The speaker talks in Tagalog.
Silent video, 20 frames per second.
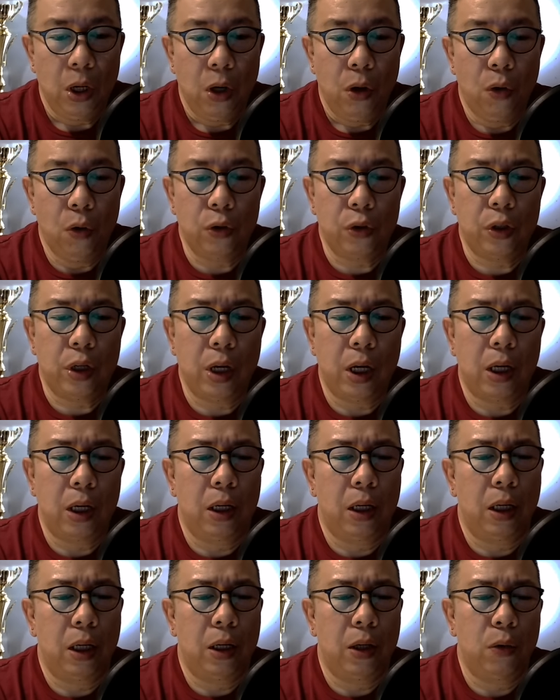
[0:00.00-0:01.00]
Ug
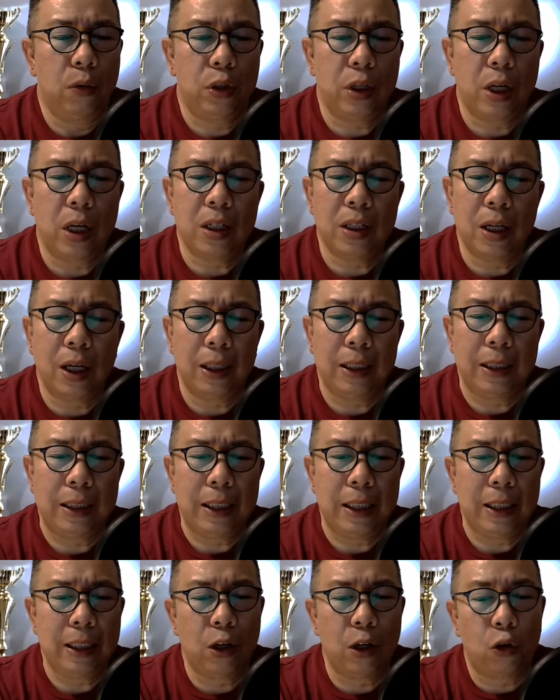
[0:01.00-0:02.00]
usa sa nga
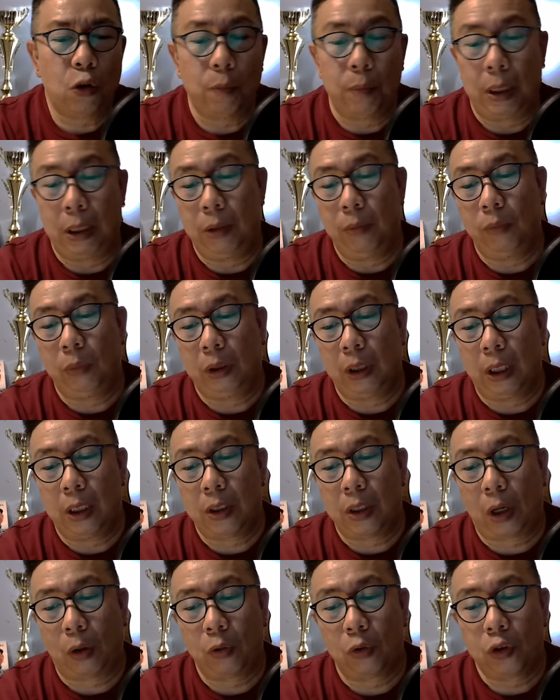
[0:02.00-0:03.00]
di na
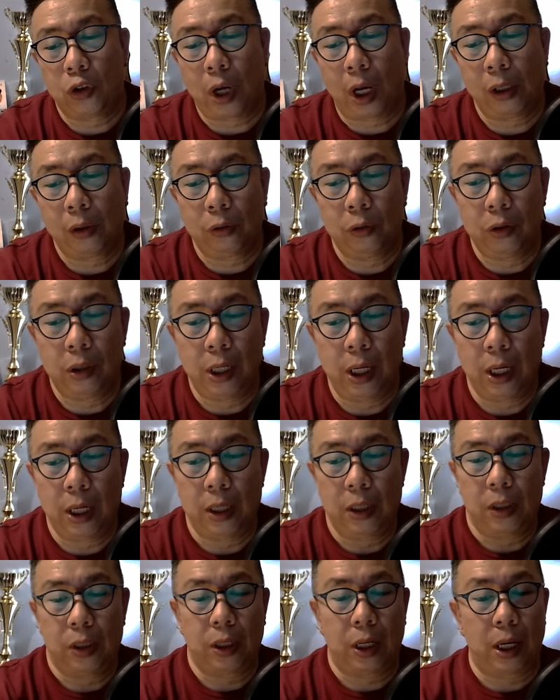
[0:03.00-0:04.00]
kumalimtan sa akong childhood
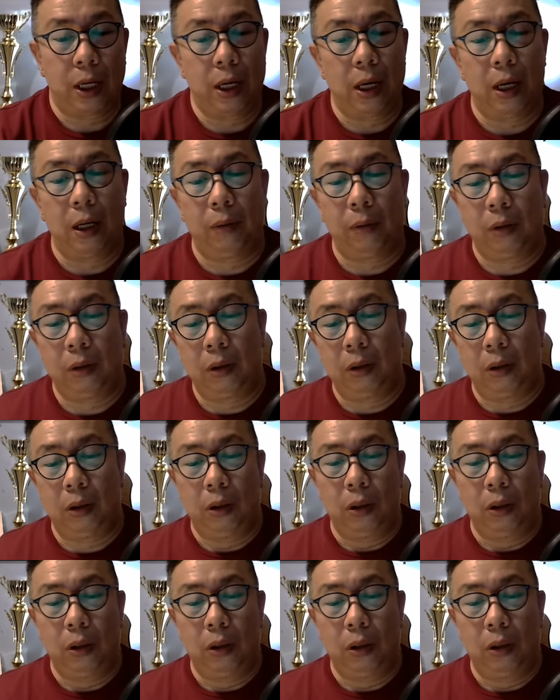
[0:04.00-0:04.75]
days kay ang